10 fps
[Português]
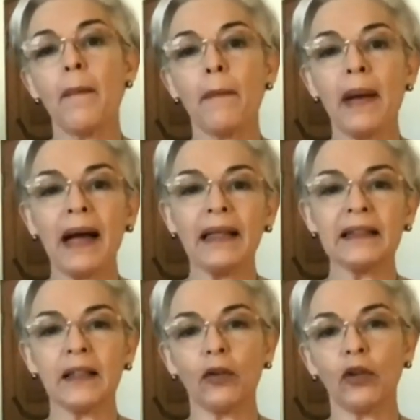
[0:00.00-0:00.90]
mais
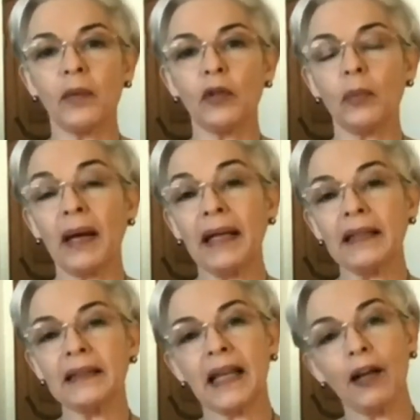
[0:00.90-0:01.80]
a economia do
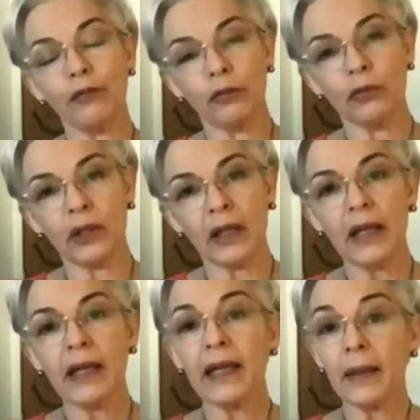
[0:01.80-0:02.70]
país afunda
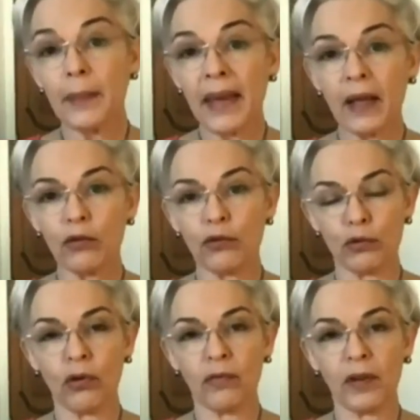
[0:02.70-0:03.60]
e menos o
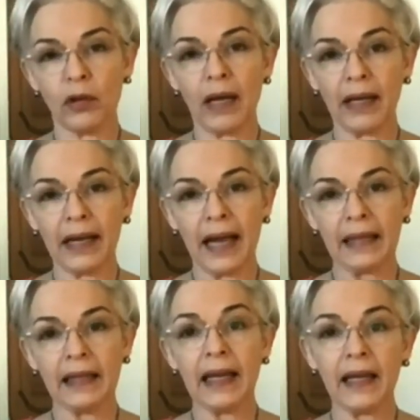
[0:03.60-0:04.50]
governo
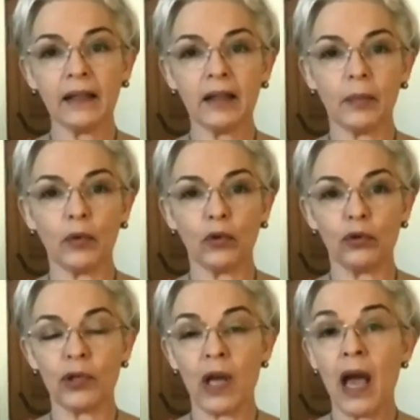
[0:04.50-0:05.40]
arrecada em tributos,